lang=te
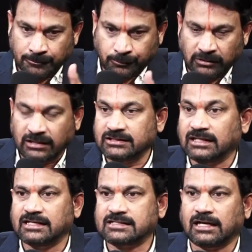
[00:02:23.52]
ఇప్పుడు నేను
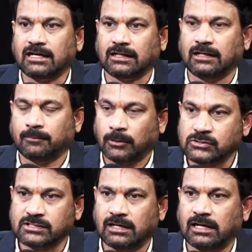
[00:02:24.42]
జరిగిన సంఘటన
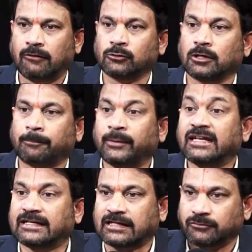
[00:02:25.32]
బహుశా ఆవిడకు ఒక
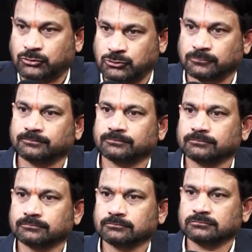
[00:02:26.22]
పీనట్ కావచ్చు
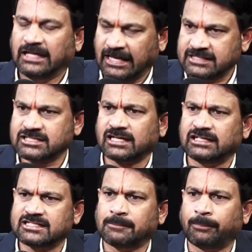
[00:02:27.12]

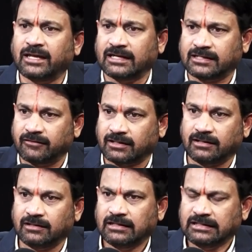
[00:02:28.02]
ఎగ్జాక్ట్లీ ఇట్స్ ఎ పీనట్
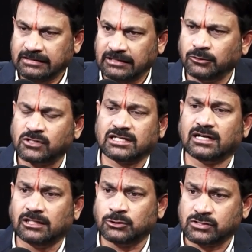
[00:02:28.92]
ఆవిడకి ఎన్నో
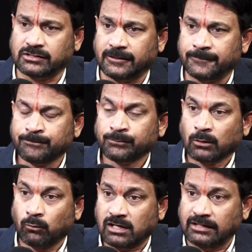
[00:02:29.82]
సంఘటనలు చూసింది
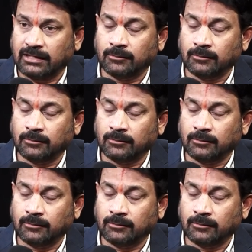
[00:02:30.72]
ఒకటి